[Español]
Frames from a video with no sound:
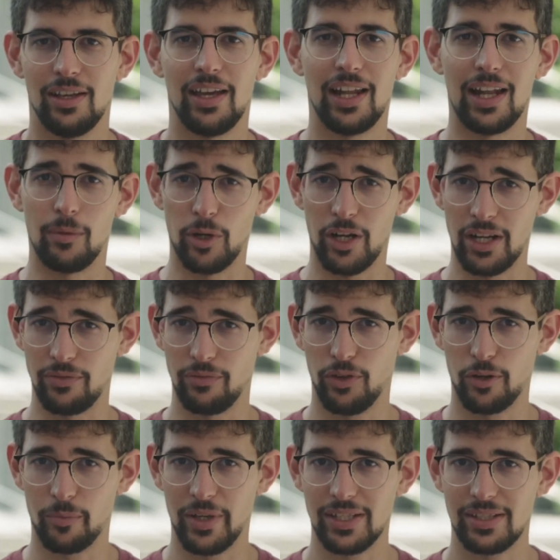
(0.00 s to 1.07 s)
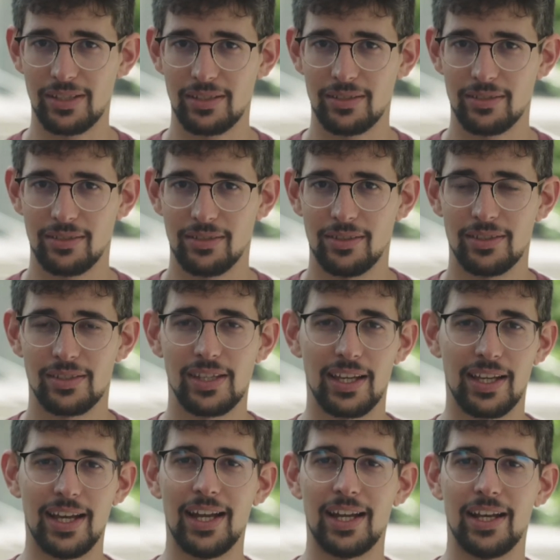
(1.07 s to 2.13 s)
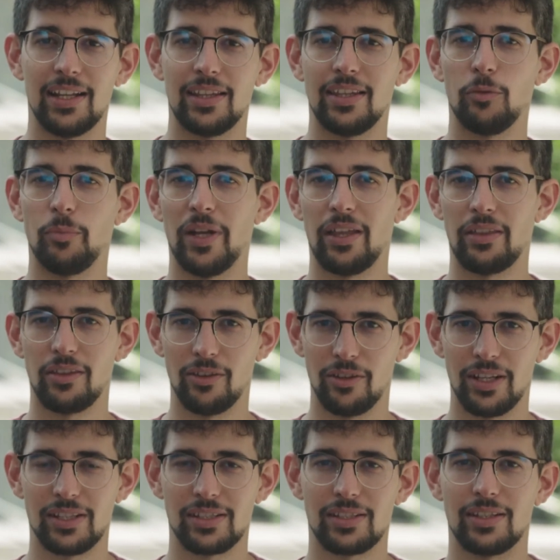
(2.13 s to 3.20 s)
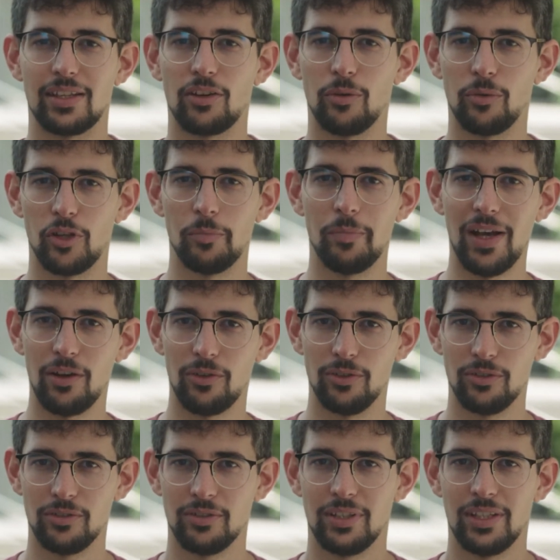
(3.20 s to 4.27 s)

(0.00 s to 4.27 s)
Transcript: Elaboran informes, se encargan de operaciones de cobro y pago